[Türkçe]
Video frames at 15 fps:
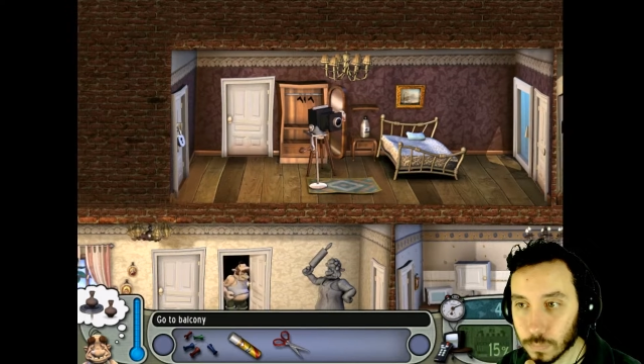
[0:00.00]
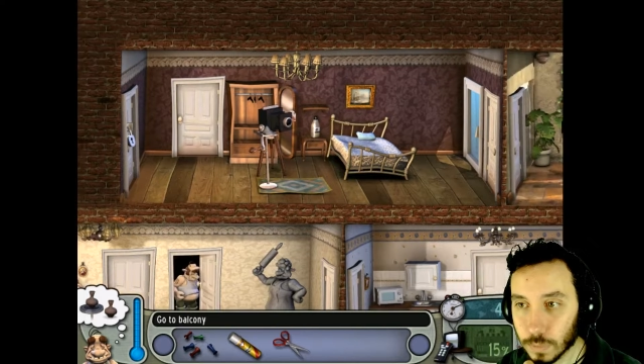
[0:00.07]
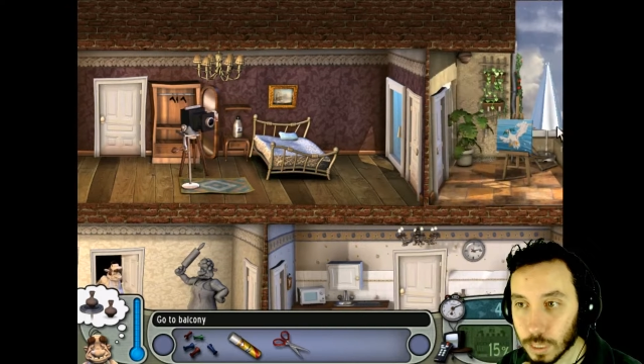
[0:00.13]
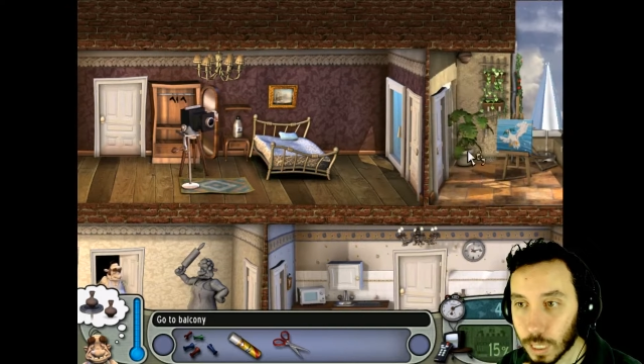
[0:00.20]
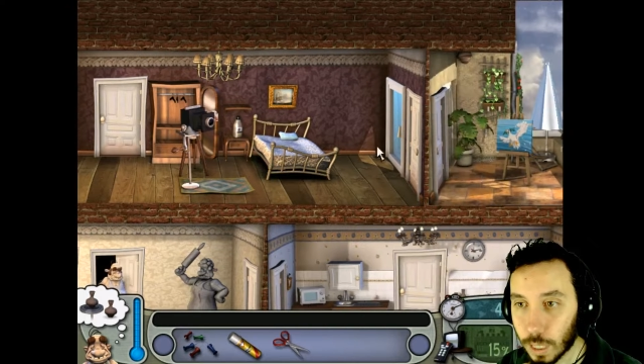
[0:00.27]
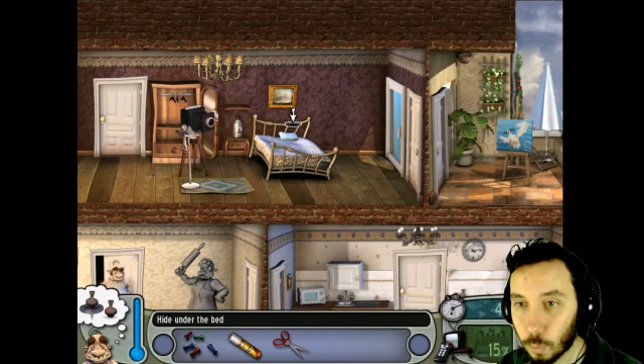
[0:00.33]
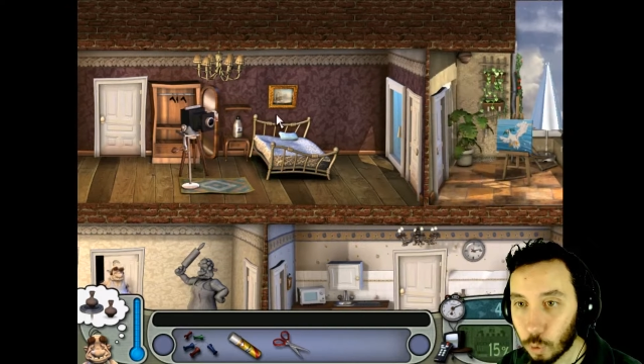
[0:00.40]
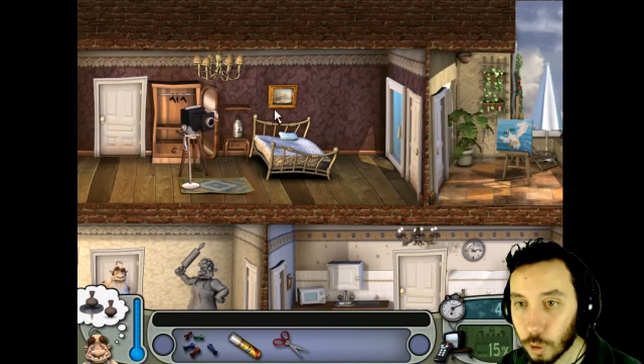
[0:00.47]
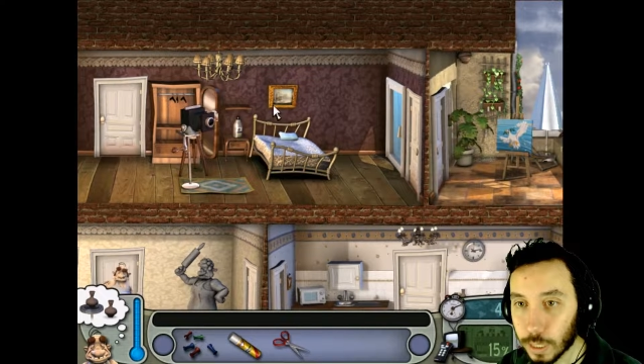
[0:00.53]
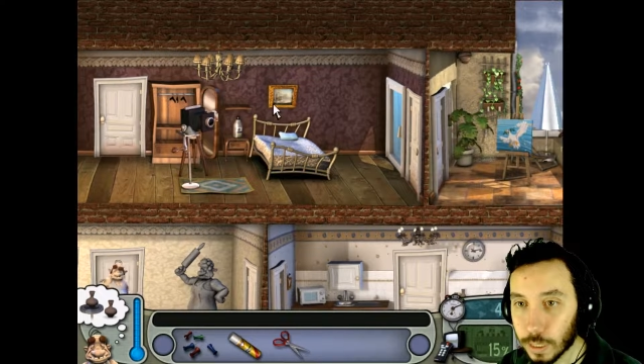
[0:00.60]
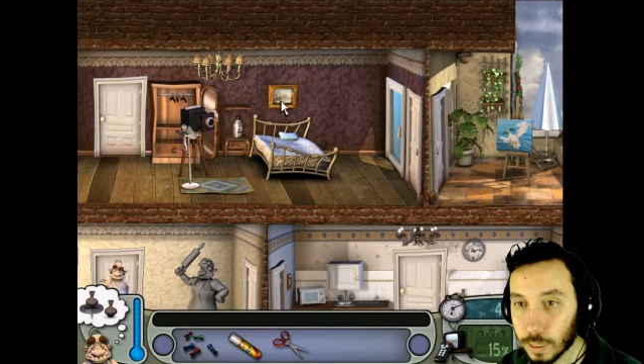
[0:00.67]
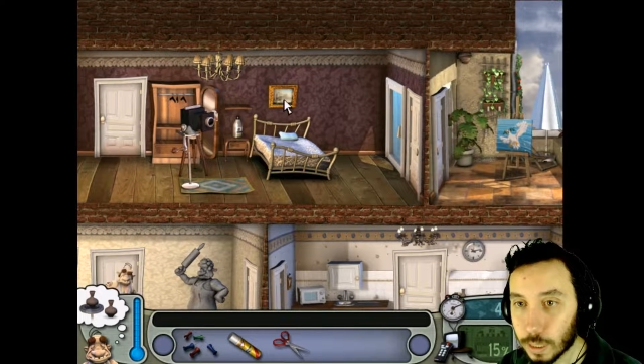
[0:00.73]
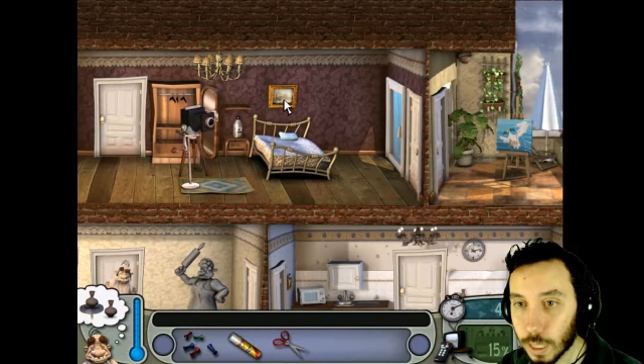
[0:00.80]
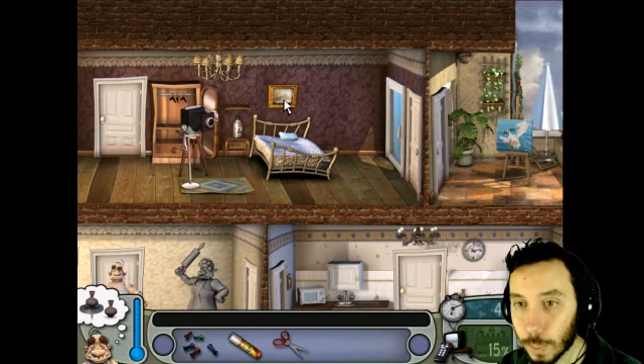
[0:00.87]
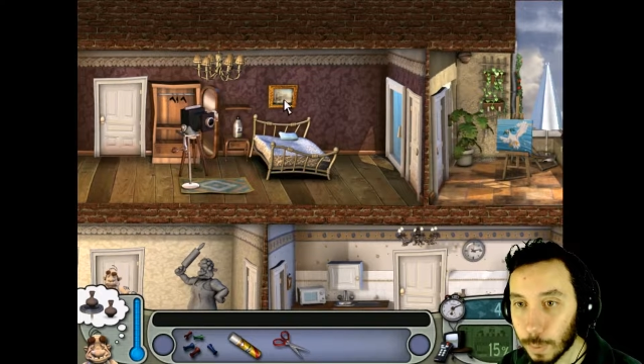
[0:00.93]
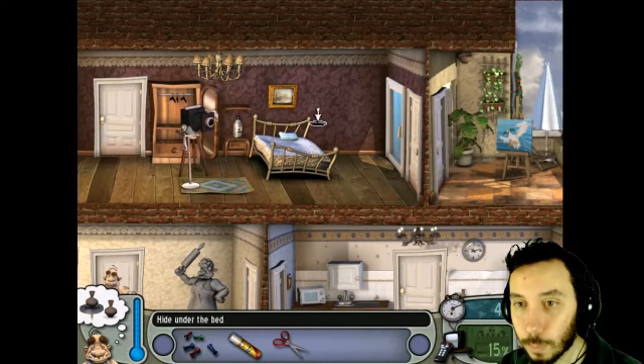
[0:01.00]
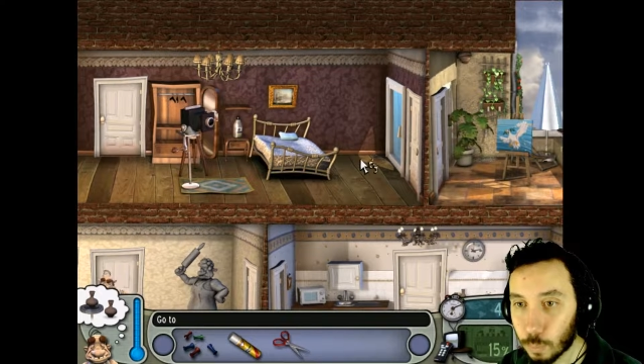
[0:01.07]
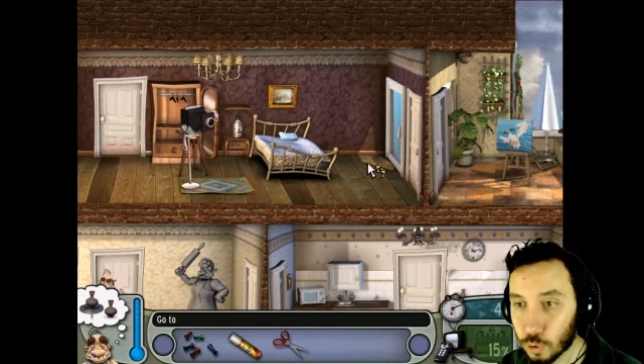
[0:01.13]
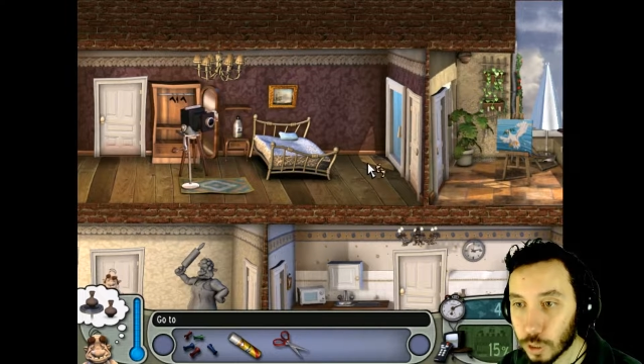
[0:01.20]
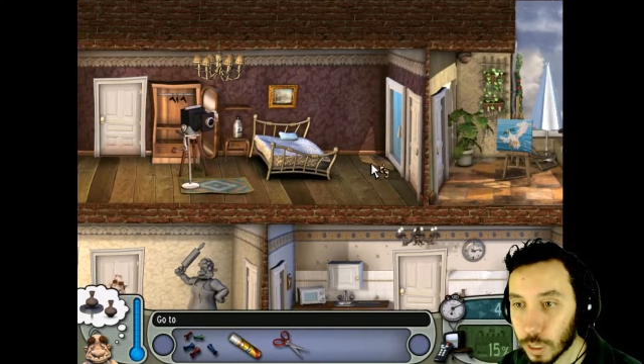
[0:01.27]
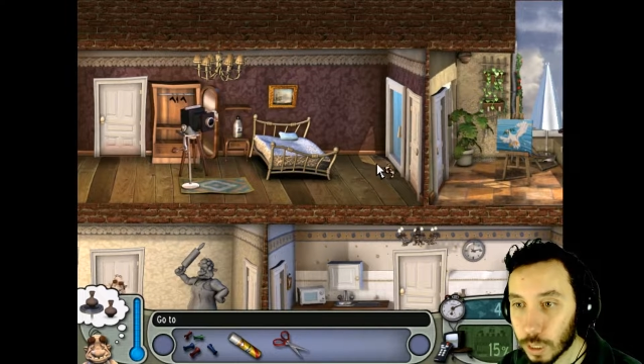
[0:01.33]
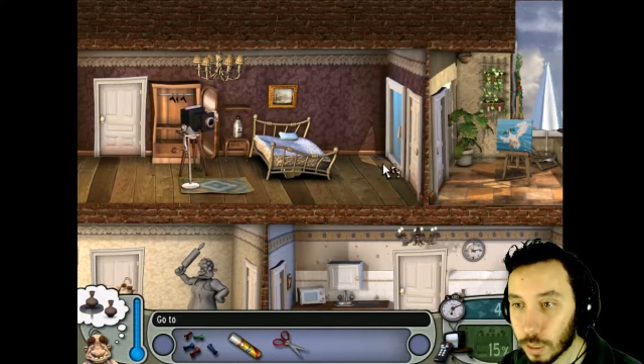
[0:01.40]
Tamam o gitti. Hemen
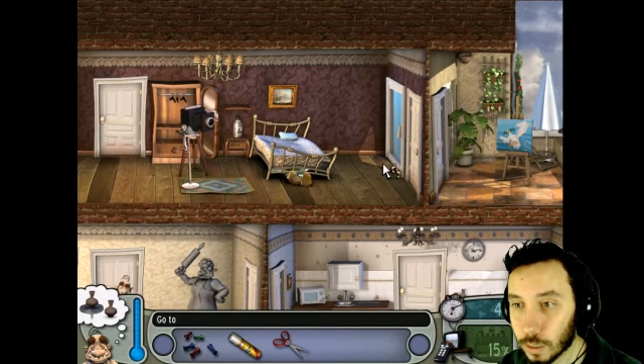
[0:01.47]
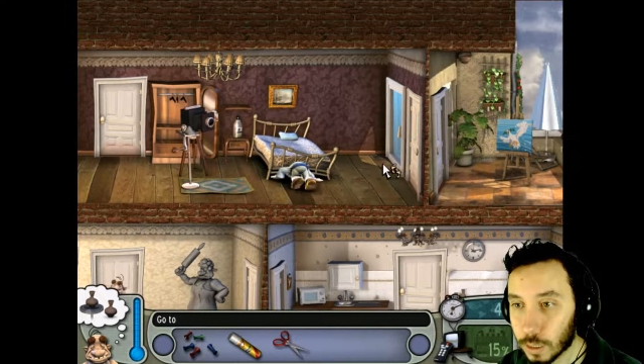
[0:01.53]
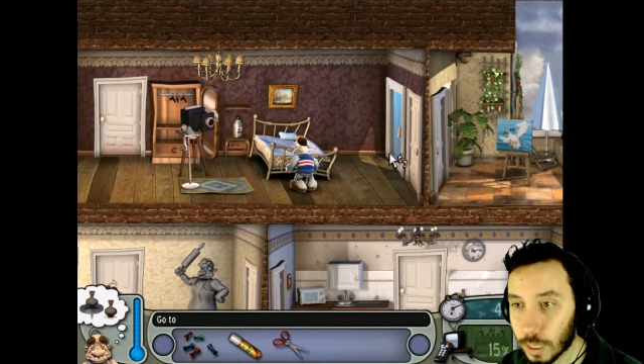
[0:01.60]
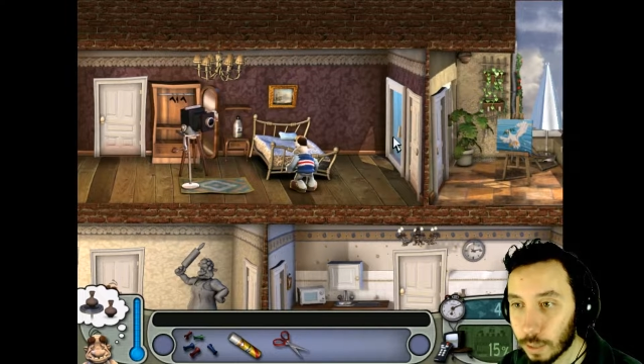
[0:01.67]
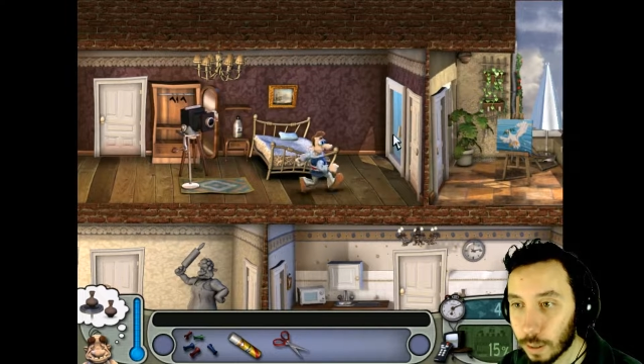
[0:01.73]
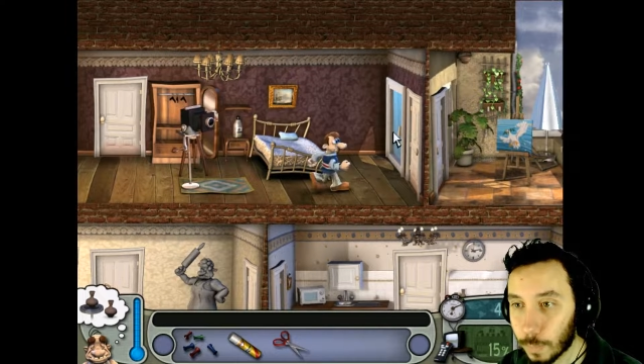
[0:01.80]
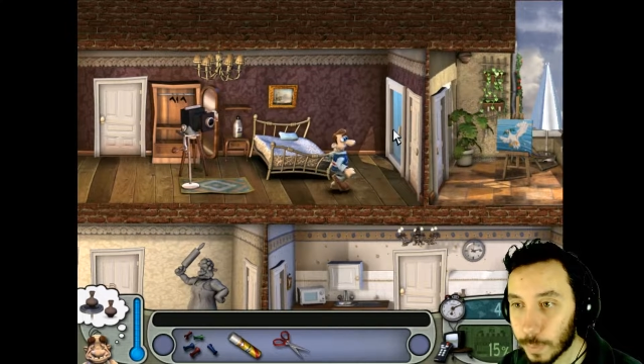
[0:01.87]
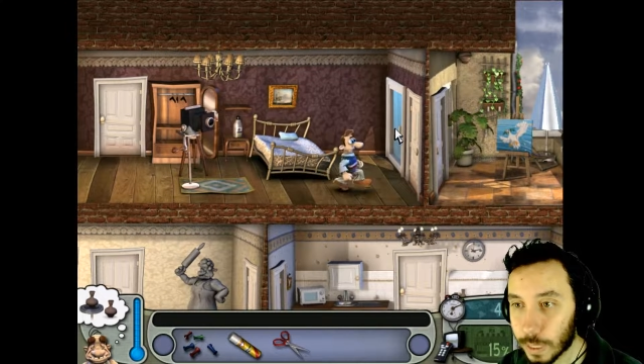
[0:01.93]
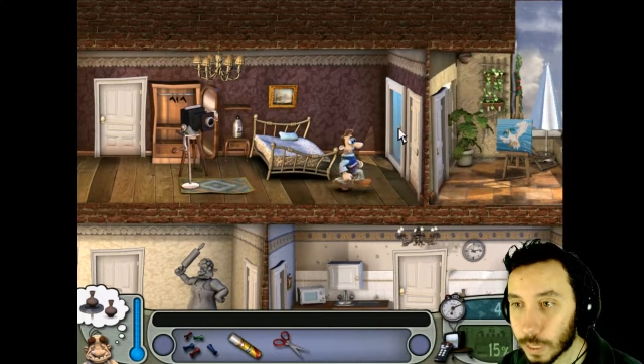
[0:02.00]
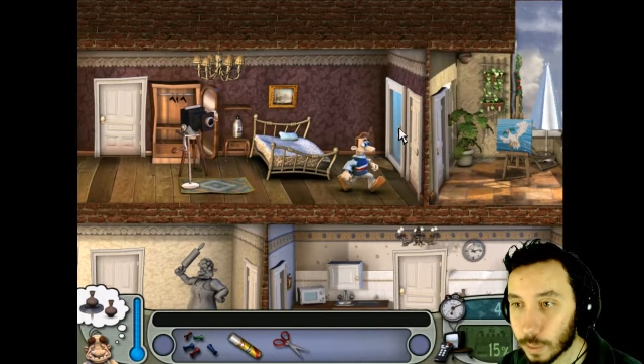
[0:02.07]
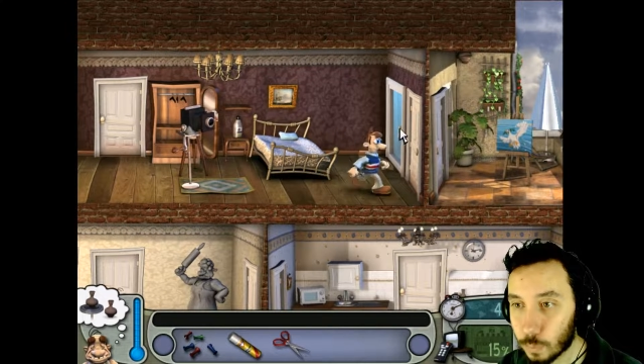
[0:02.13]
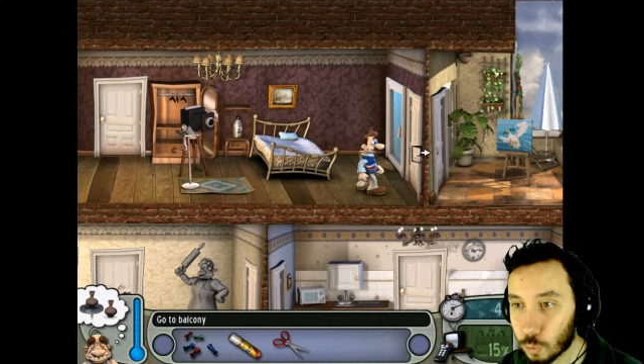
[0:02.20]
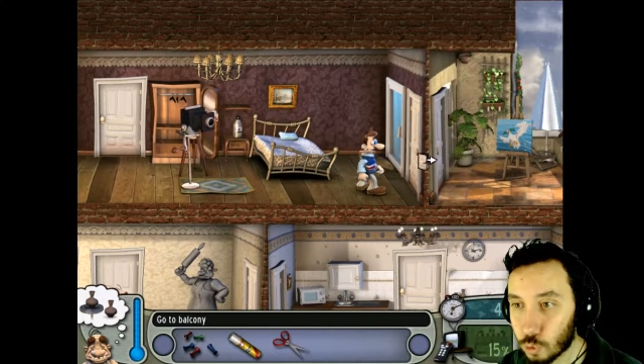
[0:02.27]
burada devam edelim.